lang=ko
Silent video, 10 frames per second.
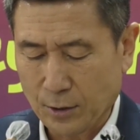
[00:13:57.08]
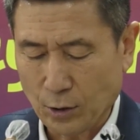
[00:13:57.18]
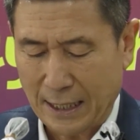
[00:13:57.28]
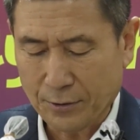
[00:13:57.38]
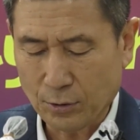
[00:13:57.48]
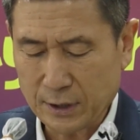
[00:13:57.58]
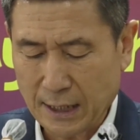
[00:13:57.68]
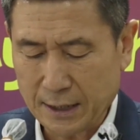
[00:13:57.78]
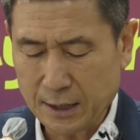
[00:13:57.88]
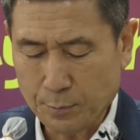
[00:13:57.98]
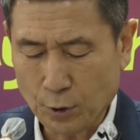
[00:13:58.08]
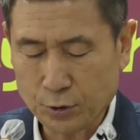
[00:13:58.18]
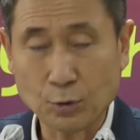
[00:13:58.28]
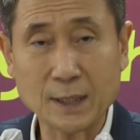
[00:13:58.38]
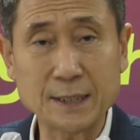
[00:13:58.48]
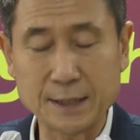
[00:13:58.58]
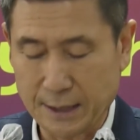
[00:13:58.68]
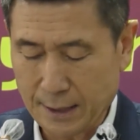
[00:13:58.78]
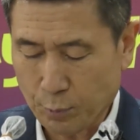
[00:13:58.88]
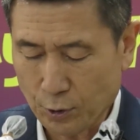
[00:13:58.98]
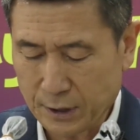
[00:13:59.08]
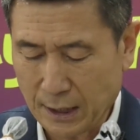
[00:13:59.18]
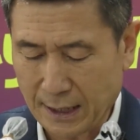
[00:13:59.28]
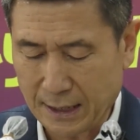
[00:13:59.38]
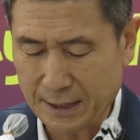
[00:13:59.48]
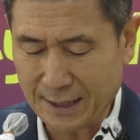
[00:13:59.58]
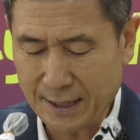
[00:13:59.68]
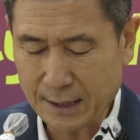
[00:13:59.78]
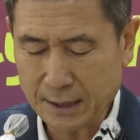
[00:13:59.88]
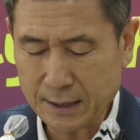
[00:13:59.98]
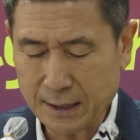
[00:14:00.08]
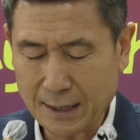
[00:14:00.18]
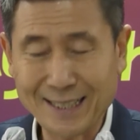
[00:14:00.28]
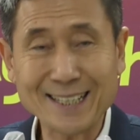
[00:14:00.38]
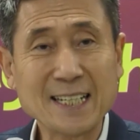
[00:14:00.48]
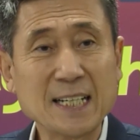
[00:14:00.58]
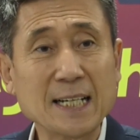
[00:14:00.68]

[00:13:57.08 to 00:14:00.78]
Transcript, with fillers: 또 한동대라든지 포스코라든지 포스텍이라든지 이런 것들이